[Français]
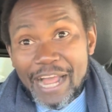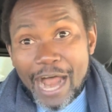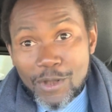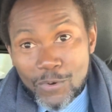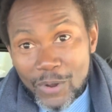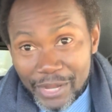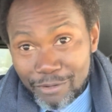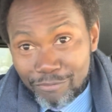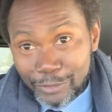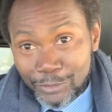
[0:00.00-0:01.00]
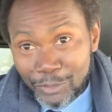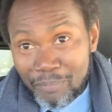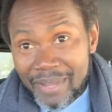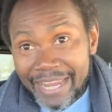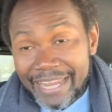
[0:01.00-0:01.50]
en louant une voiture,
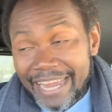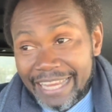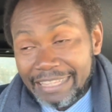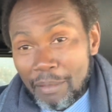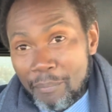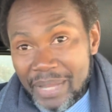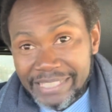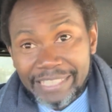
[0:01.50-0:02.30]
mais rien ne t'empêche